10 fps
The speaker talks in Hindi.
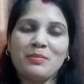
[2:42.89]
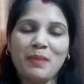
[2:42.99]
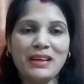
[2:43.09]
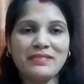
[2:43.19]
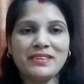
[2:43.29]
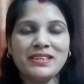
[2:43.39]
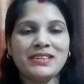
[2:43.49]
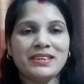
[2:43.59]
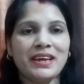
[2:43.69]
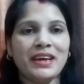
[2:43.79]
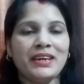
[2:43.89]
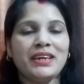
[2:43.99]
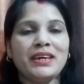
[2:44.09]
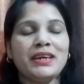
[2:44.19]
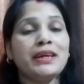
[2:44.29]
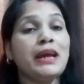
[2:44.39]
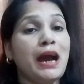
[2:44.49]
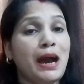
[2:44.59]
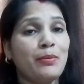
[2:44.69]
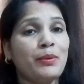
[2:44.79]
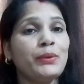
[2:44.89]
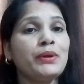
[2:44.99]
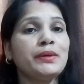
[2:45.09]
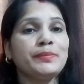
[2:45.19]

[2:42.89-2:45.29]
पांचवी चीज़ ये कि आपको